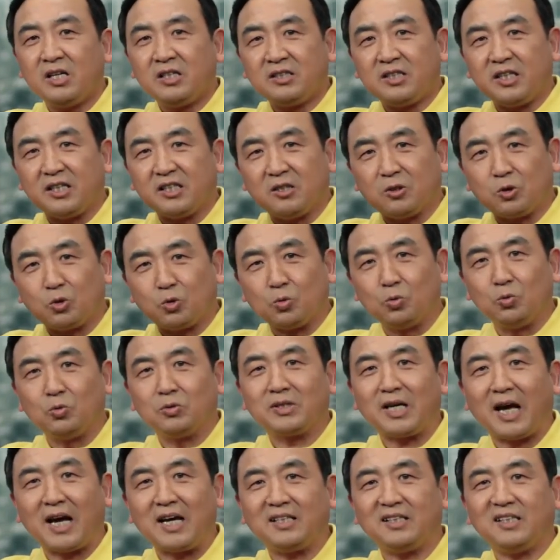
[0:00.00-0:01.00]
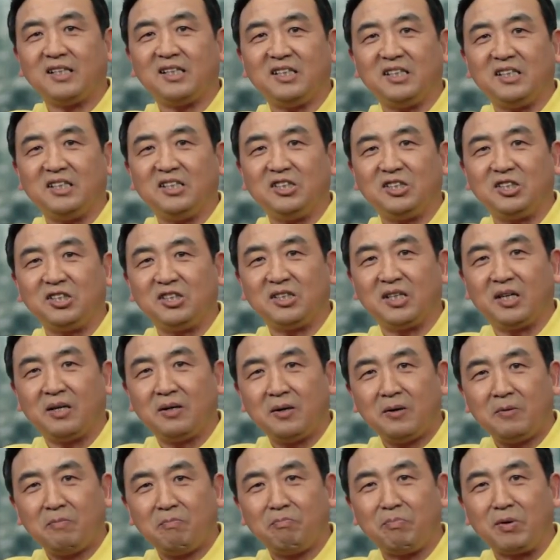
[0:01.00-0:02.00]
这个独裁体制的
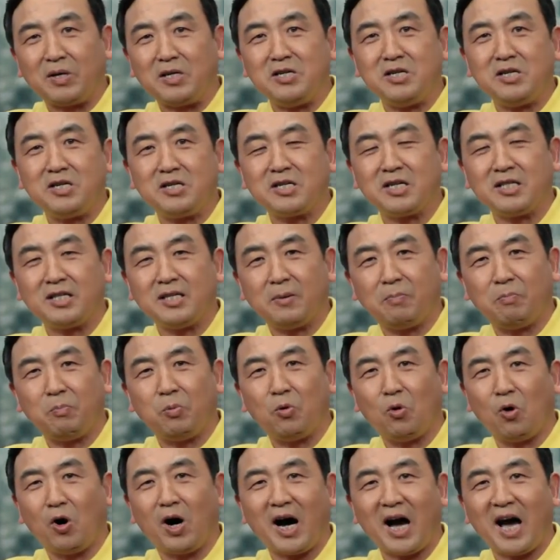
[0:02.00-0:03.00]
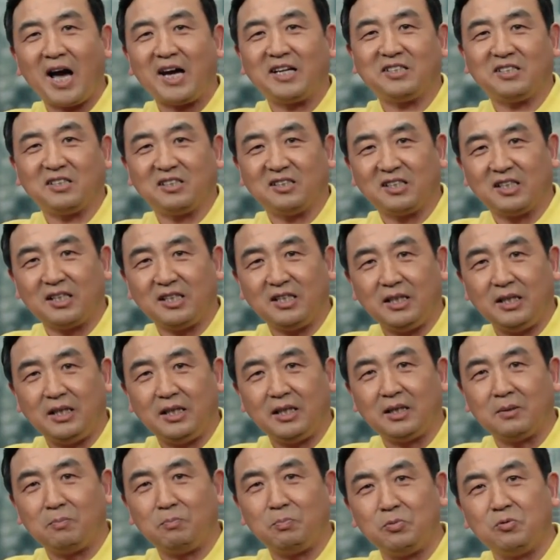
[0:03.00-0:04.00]
本身的迫害者的
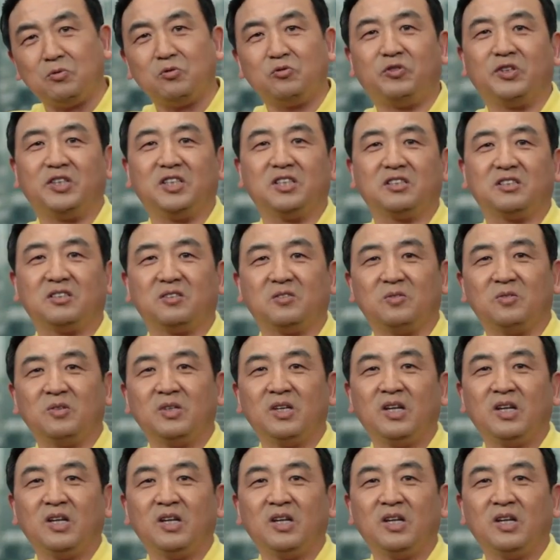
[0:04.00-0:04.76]
一个部分的时候。